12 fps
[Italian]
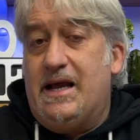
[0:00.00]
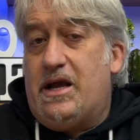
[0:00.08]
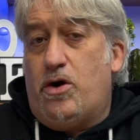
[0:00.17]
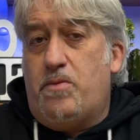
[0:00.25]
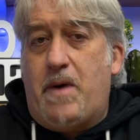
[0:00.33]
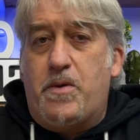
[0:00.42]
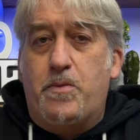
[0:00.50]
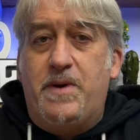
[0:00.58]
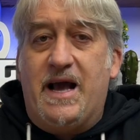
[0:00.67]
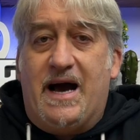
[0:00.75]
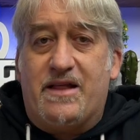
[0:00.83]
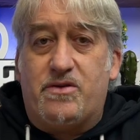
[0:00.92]
che non ho mai
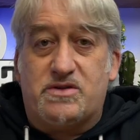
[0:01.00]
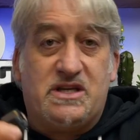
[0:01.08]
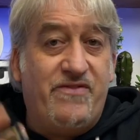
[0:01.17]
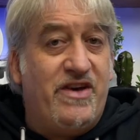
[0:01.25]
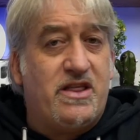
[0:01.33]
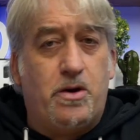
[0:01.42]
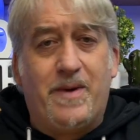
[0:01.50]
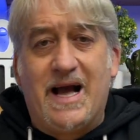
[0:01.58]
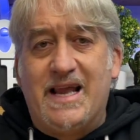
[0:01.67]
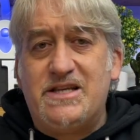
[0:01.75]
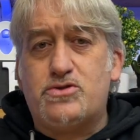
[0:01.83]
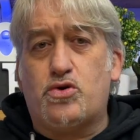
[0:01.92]
pubblicato. Scrivetelo
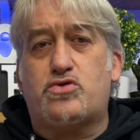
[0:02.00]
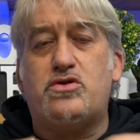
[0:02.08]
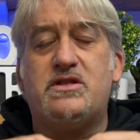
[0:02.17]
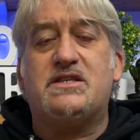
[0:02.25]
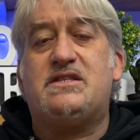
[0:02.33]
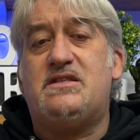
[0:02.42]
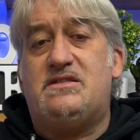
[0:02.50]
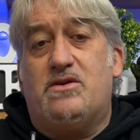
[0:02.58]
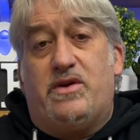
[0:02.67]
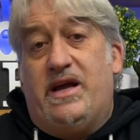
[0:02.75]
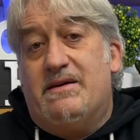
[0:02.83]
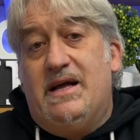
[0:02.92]
magari sotto in
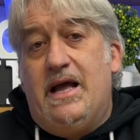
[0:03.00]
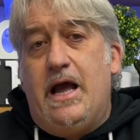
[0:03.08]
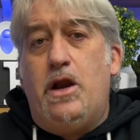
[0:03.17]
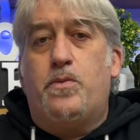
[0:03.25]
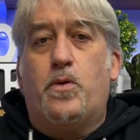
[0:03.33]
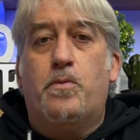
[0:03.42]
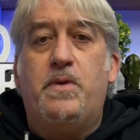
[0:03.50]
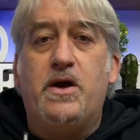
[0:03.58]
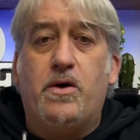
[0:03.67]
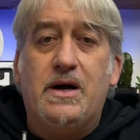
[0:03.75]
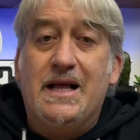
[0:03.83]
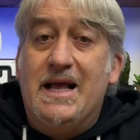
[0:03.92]
descrizione e lo
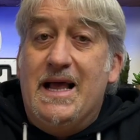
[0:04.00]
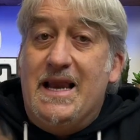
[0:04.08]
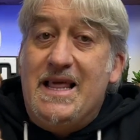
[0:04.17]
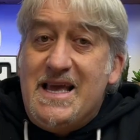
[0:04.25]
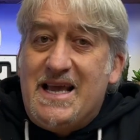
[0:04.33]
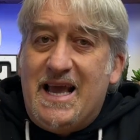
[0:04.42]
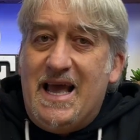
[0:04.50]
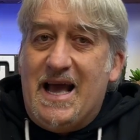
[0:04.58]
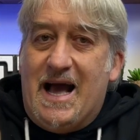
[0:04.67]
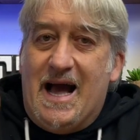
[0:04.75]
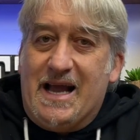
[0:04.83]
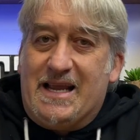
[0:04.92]
pubblico. Link
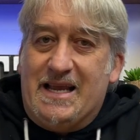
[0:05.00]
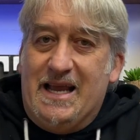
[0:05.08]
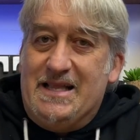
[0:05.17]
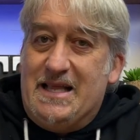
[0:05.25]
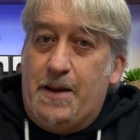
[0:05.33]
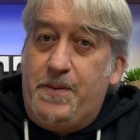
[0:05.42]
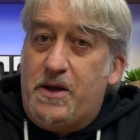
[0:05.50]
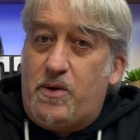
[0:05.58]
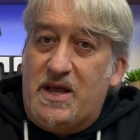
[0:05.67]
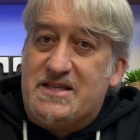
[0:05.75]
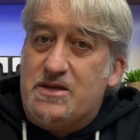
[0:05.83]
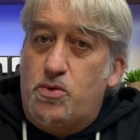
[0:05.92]
anche della
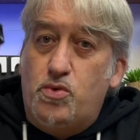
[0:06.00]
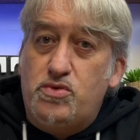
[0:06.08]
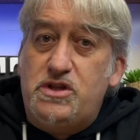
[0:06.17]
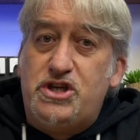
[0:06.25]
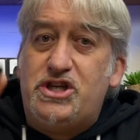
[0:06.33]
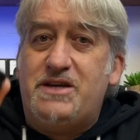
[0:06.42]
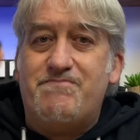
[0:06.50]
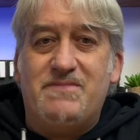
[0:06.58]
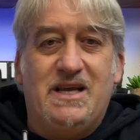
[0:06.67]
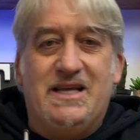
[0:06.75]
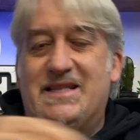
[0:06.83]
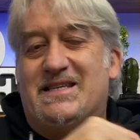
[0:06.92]
piccola S11
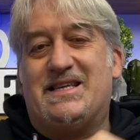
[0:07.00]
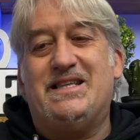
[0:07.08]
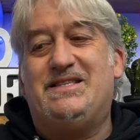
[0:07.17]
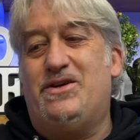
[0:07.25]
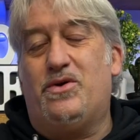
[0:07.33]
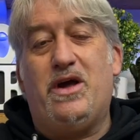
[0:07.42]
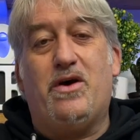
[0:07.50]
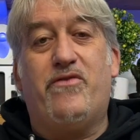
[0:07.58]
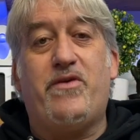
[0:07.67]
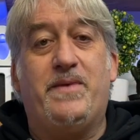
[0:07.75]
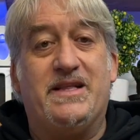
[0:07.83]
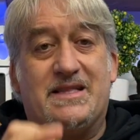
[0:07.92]
in descrizione
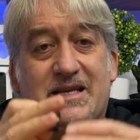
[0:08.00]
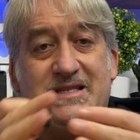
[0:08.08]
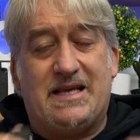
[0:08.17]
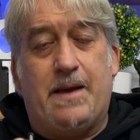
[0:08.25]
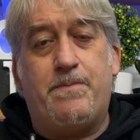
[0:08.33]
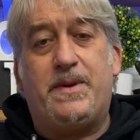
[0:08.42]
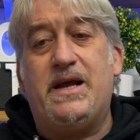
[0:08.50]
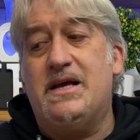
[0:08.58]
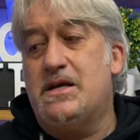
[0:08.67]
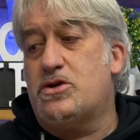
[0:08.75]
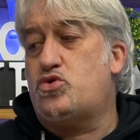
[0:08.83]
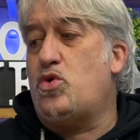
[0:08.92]
ovviamente sempre
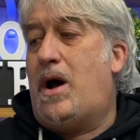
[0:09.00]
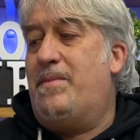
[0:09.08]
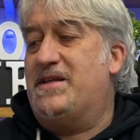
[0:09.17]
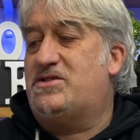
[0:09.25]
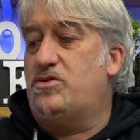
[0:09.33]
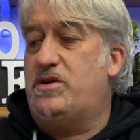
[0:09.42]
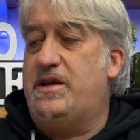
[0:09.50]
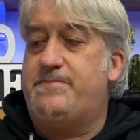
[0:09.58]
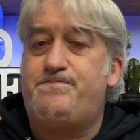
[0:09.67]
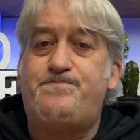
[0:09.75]
su Amazon.